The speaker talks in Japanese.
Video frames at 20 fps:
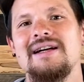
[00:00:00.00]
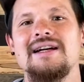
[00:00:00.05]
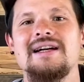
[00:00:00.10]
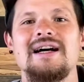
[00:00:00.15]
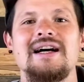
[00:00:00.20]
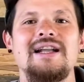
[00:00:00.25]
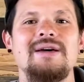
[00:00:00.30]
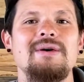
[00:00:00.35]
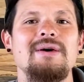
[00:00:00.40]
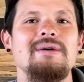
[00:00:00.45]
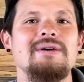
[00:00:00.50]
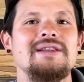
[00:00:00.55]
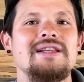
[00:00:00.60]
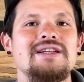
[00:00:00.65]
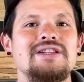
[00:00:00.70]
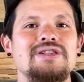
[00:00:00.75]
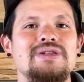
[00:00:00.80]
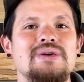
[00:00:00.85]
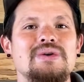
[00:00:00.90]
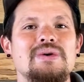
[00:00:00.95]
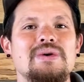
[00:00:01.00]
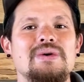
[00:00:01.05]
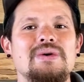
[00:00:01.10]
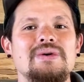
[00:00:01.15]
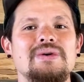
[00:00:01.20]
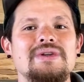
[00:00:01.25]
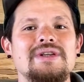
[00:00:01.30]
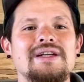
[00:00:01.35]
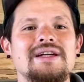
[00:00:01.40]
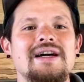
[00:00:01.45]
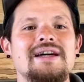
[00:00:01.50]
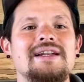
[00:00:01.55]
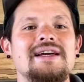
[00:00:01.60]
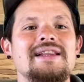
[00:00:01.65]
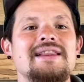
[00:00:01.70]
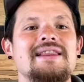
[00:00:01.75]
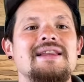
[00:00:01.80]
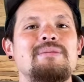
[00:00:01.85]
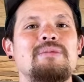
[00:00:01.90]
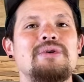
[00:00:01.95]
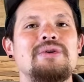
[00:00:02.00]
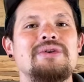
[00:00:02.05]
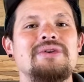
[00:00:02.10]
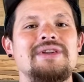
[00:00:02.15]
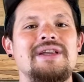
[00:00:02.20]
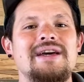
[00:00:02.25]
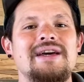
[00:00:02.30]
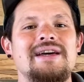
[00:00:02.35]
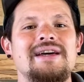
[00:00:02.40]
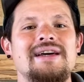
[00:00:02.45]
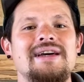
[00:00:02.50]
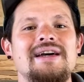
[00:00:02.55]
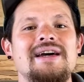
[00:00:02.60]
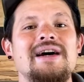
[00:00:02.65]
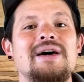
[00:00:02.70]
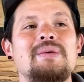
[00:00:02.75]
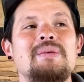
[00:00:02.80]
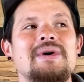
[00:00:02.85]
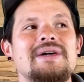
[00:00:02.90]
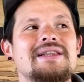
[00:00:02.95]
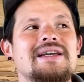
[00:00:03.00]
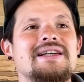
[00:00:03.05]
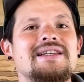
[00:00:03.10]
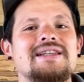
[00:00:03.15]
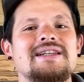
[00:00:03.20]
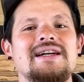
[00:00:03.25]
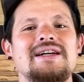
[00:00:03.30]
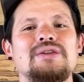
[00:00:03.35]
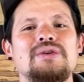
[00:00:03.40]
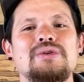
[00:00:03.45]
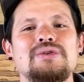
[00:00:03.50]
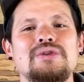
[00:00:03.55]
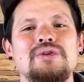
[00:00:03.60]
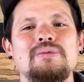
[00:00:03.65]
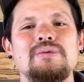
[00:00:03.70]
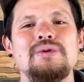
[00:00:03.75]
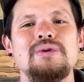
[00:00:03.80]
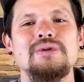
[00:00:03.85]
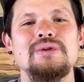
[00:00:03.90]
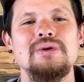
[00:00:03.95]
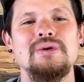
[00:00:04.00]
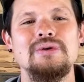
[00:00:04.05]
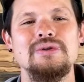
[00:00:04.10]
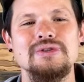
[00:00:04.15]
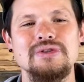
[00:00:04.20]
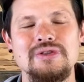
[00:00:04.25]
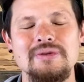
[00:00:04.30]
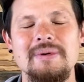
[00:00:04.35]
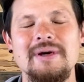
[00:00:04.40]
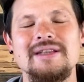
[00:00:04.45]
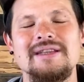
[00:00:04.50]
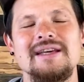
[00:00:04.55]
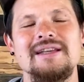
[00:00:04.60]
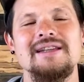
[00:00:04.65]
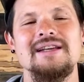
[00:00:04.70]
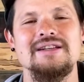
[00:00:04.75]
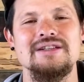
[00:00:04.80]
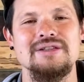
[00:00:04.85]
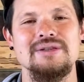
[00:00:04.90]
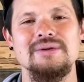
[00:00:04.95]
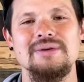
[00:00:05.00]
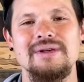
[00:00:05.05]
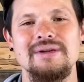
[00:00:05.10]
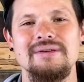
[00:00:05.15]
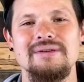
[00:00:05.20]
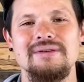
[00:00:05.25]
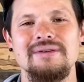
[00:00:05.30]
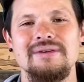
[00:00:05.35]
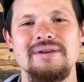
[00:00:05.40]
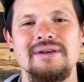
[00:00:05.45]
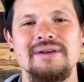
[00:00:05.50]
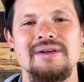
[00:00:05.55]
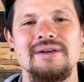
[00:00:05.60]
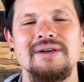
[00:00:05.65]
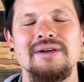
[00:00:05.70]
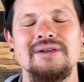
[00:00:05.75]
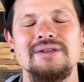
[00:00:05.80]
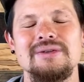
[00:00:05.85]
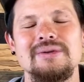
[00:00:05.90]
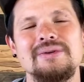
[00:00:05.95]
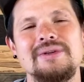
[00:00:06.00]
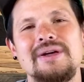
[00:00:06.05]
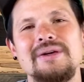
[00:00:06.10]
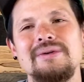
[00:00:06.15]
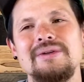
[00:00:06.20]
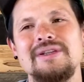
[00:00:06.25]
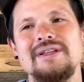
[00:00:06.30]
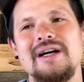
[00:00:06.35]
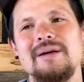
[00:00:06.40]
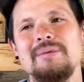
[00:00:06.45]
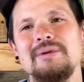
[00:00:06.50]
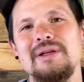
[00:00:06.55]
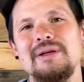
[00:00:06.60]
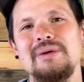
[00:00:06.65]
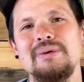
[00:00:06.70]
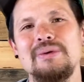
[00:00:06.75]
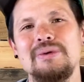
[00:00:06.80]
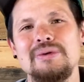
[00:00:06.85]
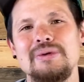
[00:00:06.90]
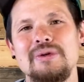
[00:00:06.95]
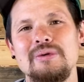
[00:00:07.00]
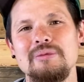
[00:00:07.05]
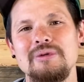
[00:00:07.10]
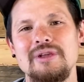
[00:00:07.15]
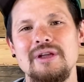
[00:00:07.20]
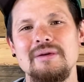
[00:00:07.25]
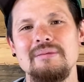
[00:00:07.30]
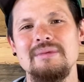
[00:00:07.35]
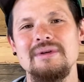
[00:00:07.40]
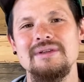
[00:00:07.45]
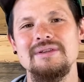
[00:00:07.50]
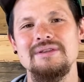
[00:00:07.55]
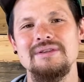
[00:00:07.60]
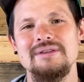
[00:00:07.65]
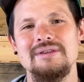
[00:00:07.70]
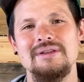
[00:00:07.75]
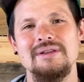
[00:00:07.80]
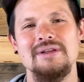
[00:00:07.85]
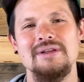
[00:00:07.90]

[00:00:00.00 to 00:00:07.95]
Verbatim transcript: 彼は私の心にかなったもので、私が望むことを全て成し遂げる。そんなようにダビデのことを見ています。